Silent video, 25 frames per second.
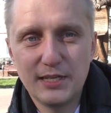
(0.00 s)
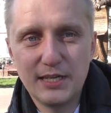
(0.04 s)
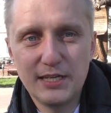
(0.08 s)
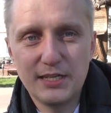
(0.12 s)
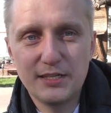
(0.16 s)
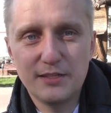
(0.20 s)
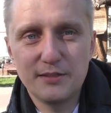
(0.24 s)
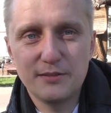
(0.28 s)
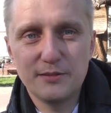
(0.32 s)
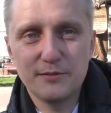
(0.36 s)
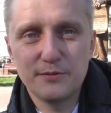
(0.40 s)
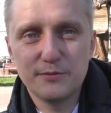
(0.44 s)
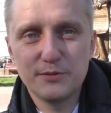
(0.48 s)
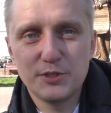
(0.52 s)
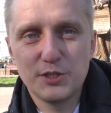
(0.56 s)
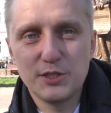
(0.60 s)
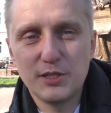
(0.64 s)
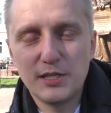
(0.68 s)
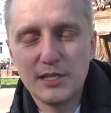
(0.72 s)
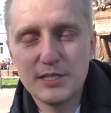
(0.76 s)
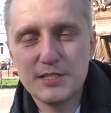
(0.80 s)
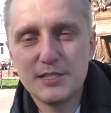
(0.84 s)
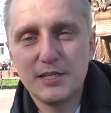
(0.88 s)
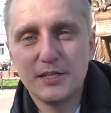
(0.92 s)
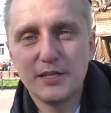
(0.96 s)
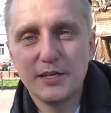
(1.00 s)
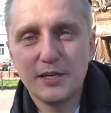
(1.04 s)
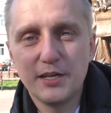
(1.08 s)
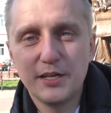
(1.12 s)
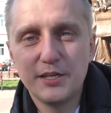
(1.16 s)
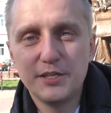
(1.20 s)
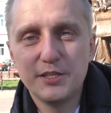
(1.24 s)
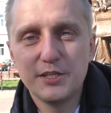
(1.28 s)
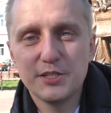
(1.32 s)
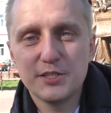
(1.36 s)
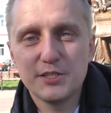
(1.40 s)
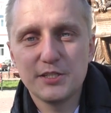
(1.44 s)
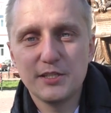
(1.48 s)
Да, желательно,
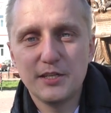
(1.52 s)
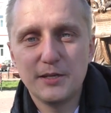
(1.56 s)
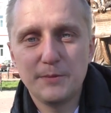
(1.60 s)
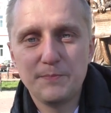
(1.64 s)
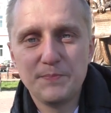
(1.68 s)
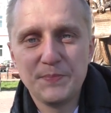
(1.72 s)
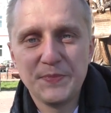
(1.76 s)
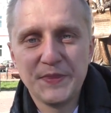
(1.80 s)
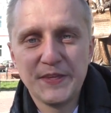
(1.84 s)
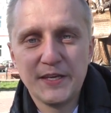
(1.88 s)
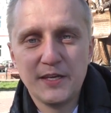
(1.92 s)
конечно,